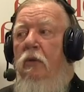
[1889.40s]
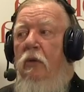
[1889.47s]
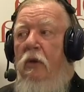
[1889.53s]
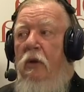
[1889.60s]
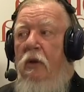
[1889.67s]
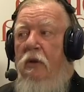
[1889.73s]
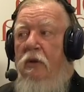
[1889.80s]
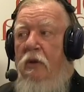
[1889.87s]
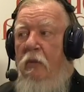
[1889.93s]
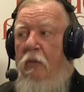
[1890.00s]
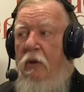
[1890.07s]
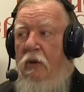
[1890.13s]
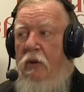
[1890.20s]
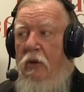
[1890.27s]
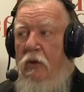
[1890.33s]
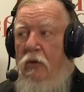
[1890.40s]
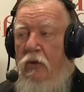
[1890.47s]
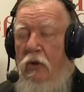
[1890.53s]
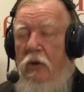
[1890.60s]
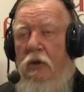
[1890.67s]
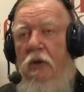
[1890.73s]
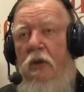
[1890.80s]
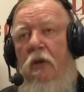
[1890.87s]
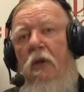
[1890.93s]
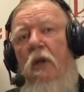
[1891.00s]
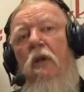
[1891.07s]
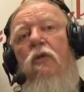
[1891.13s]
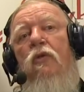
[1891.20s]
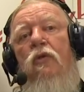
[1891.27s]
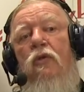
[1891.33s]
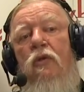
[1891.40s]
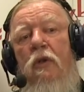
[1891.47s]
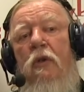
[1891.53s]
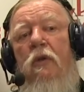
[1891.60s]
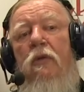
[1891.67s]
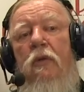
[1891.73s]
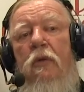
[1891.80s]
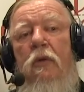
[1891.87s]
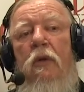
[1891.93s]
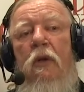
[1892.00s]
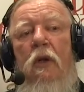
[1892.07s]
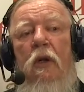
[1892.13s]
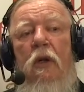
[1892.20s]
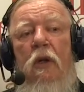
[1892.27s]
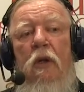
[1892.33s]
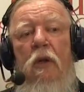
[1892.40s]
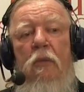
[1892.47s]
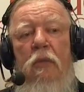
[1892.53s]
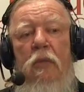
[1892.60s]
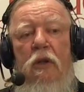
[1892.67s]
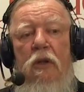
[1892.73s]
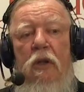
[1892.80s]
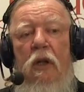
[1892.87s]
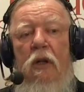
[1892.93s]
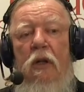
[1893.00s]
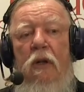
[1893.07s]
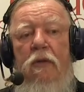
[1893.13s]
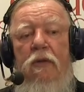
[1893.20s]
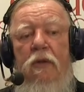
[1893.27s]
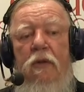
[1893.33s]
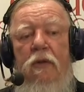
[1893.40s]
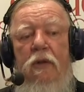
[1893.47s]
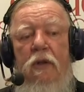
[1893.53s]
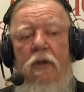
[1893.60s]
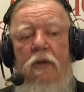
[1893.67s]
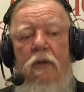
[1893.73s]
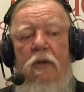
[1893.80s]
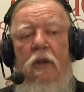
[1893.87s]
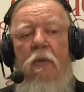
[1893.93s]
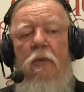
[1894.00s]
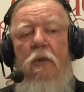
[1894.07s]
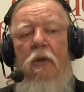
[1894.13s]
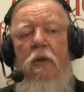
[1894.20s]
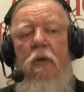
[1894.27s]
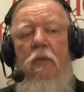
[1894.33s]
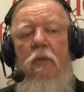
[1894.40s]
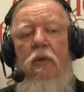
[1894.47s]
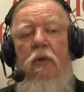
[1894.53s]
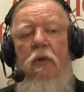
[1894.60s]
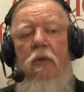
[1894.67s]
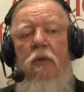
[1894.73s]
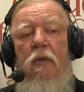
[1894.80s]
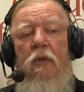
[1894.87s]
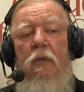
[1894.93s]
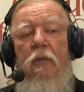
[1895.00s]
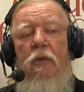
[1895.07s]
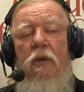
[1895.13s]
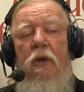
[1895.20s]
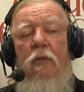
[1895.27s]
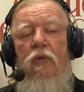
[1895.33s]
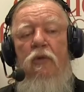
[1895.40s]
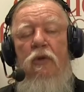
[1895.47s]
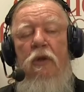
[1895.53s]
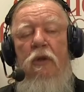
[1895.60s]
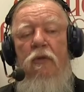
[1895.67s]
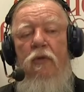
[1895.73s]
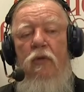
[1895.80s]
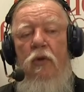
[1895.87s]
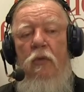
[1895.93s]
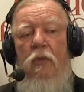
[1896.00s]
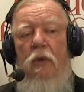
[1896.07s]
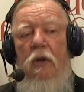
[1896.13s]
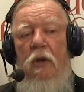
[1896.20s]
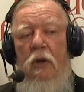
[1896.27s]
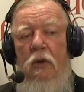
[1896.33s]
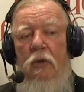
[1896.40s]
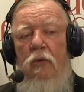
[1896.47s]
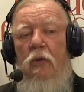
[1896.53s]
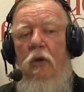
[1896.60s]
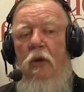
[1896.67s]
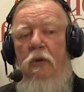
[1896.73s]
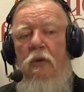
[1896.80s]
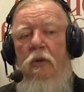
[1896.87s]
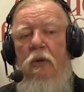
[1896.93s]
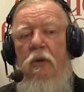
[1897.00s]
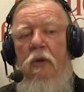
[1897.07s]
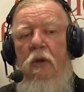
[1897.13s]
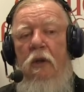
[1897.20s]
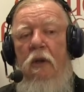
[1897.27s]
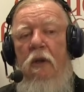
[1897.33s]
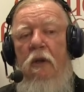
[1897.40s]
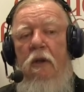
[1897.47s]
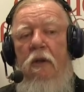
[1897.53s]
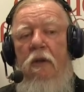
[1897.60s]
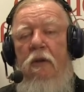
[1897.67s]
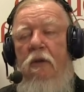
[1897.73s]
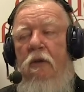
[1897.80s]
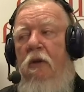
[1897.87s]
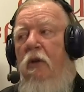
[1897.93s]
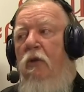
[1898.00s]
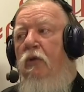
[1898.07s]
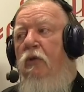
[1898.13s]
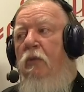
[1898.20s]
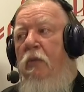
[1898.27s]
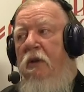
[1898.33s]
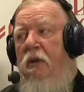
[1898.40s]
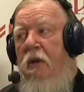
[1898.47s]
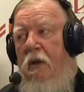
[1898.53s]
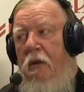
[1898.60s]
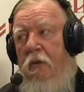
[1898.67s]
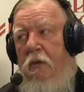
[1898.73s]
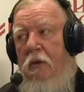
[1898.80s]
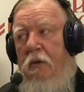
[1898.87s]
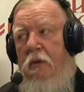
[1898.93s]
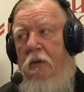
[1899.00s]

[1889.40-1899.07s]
других событий ее жизни, и дальше уже пошли окафисты всех святых, э, потому что эта форма ну, как народу понравилась.